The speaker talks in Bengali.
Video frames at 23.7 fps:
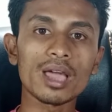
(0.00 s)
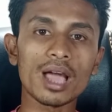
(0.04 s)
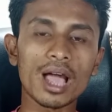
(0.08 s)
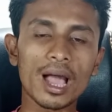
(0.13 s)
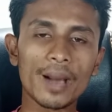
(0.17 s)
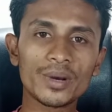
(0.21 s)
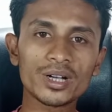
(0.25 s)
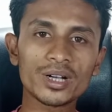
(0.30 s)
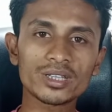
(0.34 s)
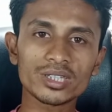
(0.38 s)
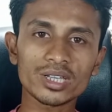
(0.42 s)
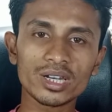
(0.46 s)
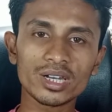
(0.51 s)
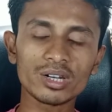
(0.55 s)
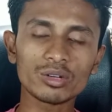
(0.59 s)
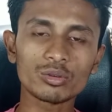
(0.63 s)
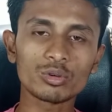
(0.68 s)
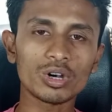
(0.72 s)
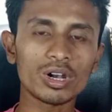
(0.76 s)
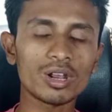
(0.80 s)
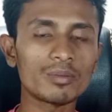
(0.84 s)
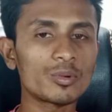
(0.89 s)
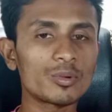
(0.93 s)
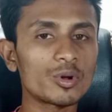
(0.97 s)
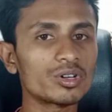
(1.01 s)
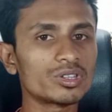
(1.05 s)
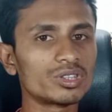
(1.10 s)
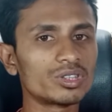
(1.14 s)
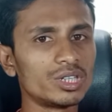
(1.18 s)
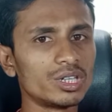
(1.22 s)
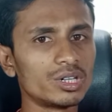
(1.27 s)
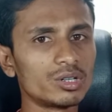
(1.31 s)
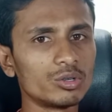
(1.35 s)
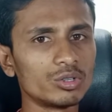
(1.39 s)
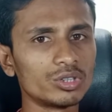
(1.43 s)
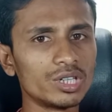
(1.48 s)
আমার চ্যানেল খোলার পর
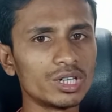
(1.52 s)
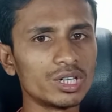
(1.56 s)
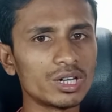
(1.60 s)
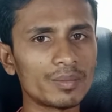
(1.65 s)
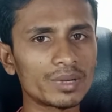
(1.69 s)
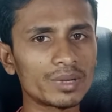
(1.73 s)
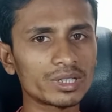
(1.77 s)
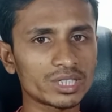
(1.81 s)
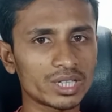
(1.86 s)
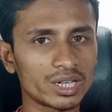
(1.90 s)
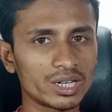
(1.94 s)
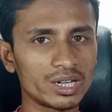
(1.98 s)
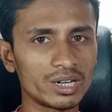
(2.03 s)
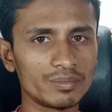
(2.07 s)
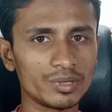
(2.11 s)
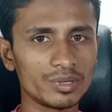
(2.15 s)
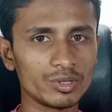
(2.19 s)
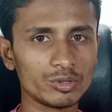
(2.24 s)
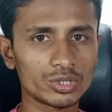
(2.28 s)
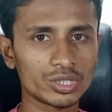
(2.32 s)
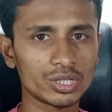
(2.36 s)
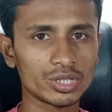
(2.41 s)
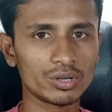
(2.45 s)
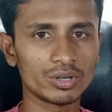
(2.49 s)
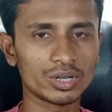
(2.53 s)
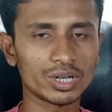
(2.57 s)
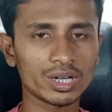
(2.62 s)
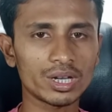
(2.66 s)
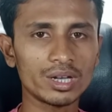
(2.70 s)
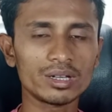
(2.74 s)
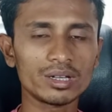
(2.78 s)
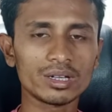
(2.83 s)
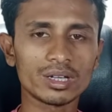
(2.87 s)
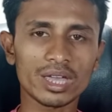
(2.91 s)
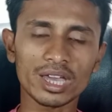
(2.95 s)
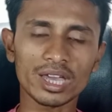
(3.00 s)
দীর্ঘদিন আমার চ্যানেলে ভিউ ছিল না
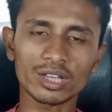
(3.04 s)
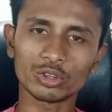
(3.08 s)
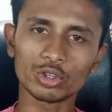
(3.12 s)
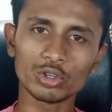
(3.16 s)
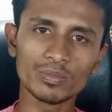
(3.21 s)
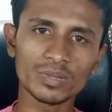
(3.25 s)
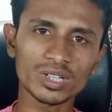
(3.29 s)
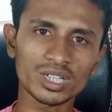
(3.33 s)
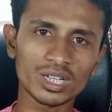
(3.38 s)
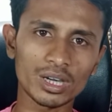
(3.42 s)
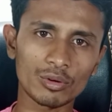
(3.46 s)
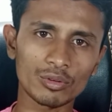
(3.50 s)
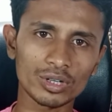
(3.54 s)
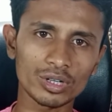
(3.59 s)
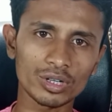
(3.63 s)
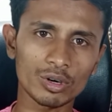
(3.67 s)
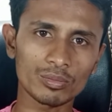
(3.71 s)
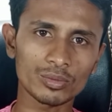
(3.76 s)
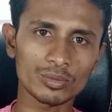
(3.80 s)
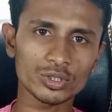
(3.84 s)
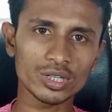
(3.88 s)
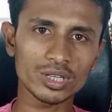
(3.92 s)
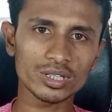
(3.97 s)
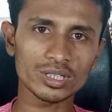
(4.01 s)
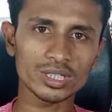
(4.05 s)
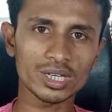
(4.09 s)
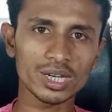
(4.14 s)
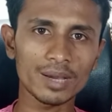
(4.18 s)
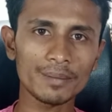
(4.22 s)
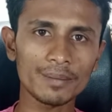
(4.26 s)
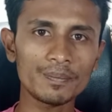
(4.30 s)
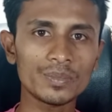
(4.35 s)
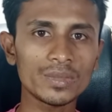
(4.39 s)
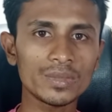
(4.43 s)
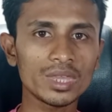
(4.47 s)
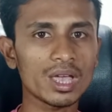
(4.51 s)
একদমই ডাউনের অবস্থায়
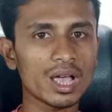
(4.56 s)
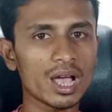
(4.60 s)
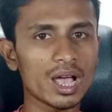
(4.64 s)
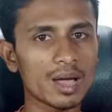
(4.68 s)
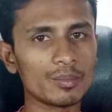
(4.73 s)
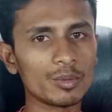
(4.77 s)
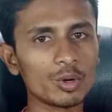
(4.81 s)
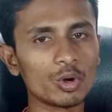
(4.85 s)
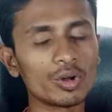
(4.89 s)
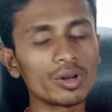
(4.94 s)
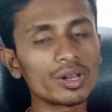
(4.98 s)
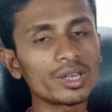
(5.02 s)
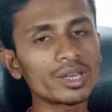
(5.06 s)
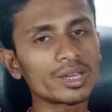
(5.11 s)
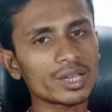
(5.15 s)
ছিলাম আমি অনেক